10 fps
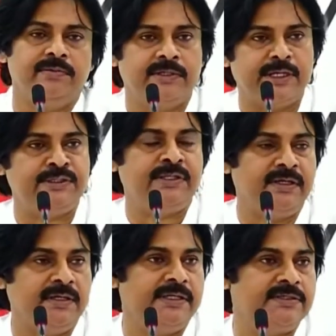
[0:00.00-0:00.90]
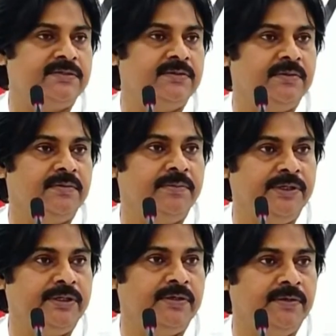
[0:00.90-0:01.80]
ఖచ్చితంగా నెక్స్ట్
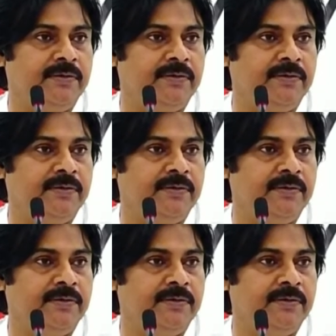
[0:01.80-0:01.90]
మీటింగ్లో